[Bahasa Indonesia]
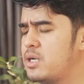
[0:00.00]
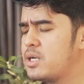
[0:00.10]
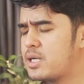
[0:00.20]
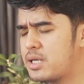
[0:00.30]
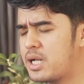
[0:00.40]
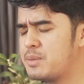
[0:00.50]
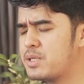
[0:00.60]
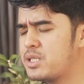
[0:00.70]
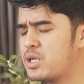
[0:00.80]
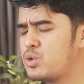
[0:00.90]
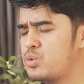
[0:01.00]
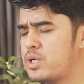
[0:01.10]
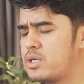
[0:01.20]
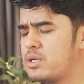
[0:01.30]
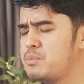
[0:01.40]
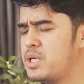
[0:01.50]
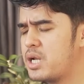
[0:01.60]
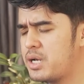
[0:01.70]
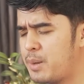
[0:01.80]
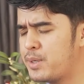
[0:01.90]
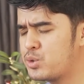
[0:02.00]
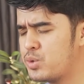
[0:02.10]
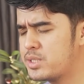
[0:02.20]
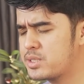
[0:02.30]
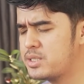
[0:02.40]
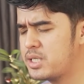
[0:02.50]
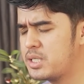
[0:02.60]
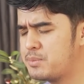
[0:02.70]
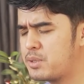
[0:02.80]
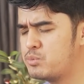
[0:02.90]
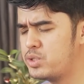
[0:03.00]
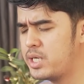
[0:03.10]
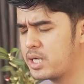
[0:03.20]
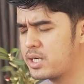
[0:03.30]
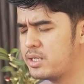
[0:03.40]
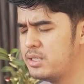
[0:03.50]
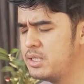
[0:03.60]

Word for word: kata kalimat yang keluar, biar nama Tuhan saja yang dipermuliakan.